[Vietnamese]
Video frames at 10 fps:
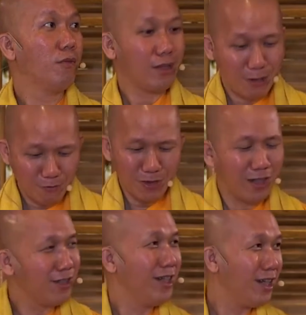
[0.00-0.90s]
nó không có
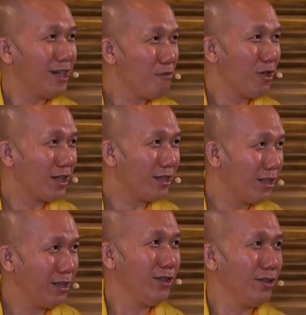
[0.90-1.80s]
dừng lại ở cái món cà
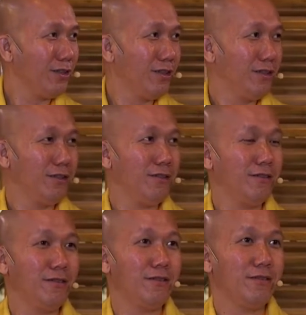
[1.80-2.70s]
ri
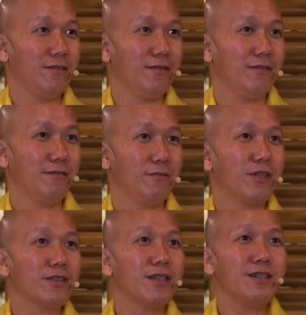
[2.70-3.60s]
mà
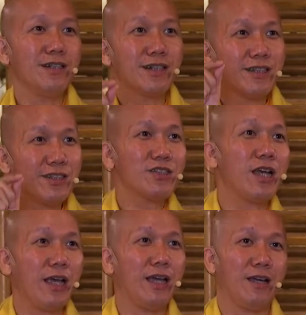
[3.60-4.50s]
nó tiến lên cái chiếc
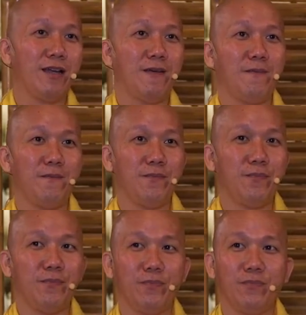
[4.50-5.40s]
xe
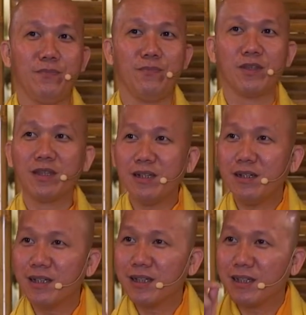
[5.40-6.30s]
nó tiến
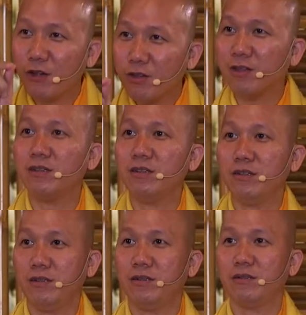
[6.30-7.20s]
lên cái đối
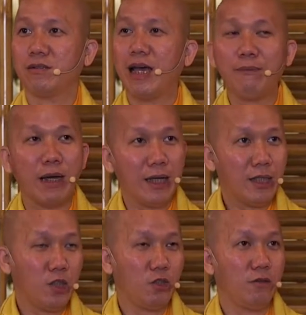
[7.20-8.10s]
tượng tham ái